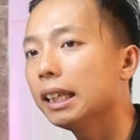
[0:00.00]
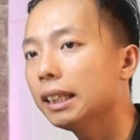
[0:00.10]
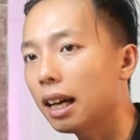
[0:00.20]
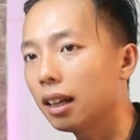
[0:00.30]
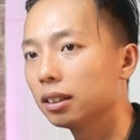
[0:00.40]

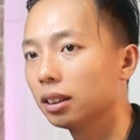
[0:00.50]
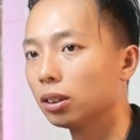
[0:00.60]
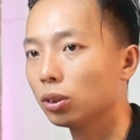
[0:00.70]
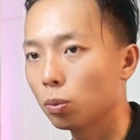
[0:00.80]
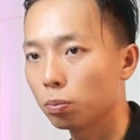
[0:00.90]
kỹ năng
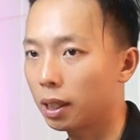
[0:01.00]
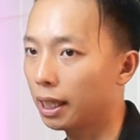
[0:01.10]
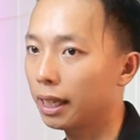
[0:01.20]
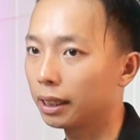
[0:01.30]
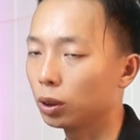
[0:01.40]
sử dụng
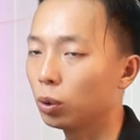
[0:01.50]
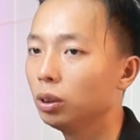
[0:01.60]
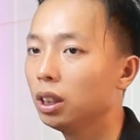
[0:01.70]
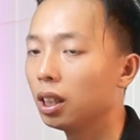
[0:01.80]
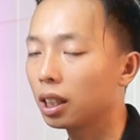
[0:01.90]
máy ảnh
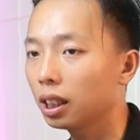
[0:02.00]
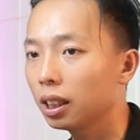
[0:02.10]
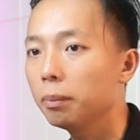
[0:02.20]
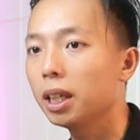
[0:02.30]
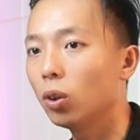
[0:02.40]
cũng như là các
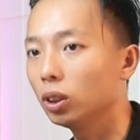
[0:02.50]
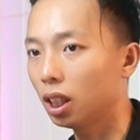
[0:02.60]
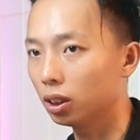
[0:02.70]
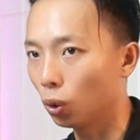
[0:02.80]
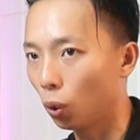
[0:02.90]
thiết bị hỗ trợ